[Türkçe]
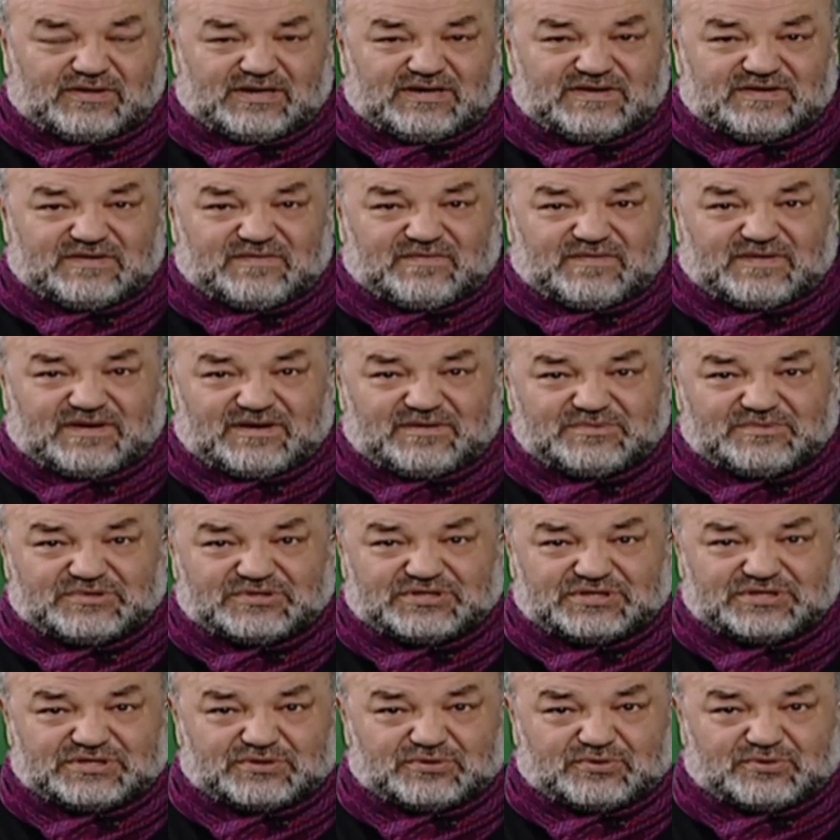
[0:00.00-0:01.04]
izin
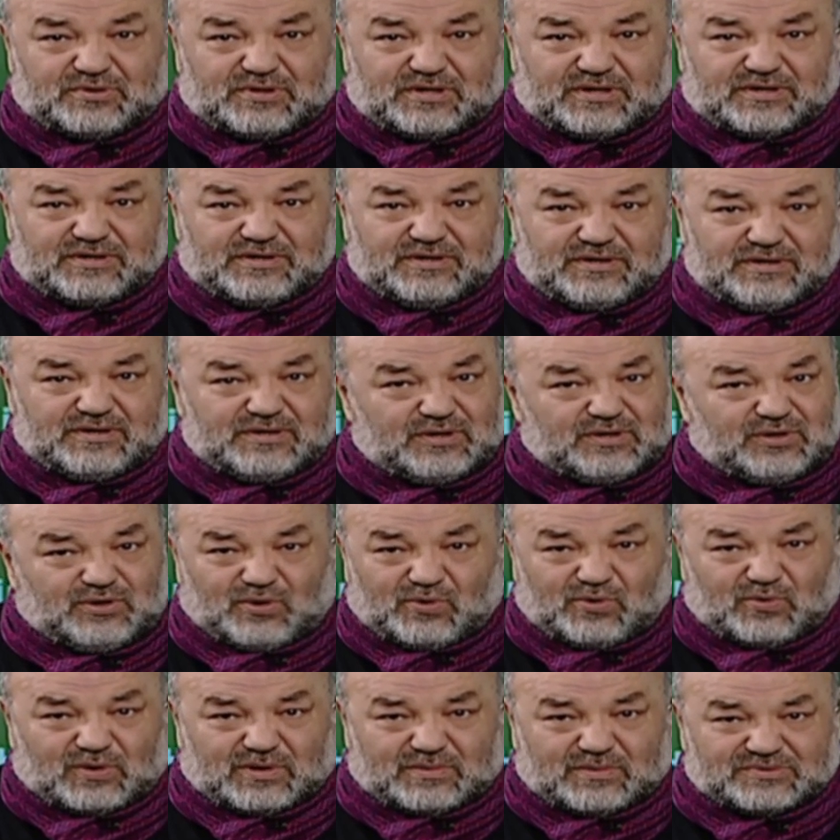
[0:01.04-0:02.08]
verilmiştir diyorlar.
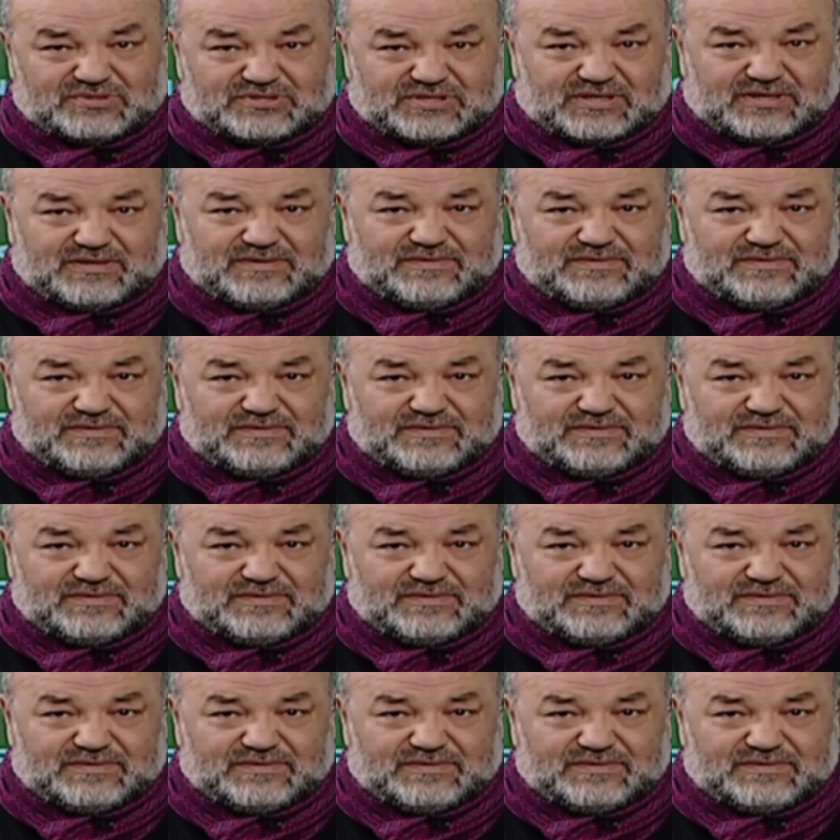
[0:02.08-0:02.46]
Yok öyle bir şey.